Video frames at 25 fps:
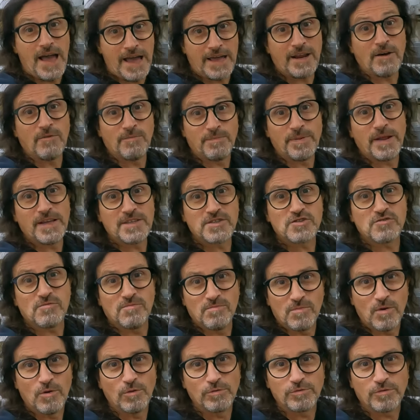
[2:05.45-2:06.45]
era un
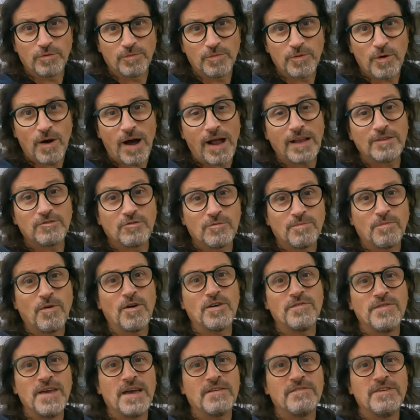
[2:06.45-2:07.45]
prezzo molto più alto,
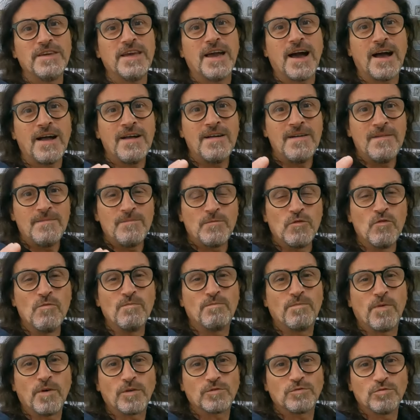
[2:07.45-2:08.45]
poi via via
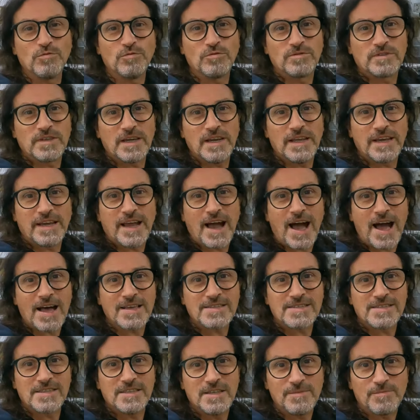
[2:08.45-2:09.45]
un po' tutte le
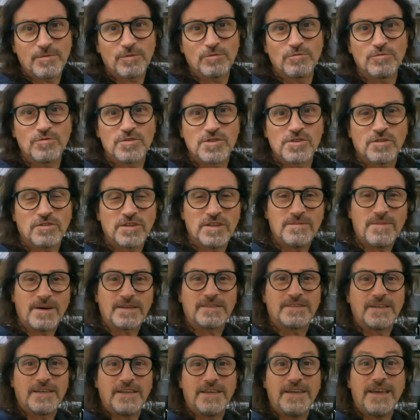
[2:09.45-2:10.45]
case di produzione di
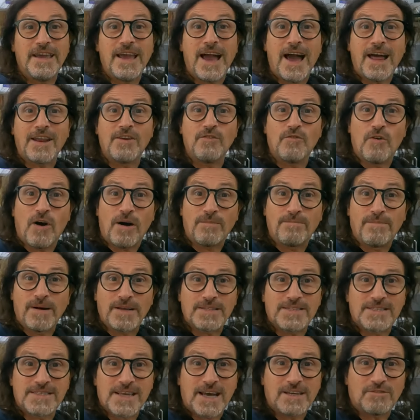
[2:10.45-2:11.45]
batterie hanno
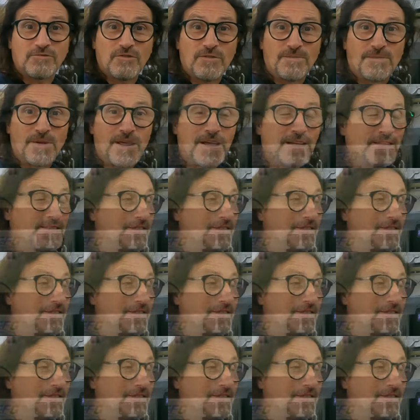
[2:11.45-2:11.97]
abbassato i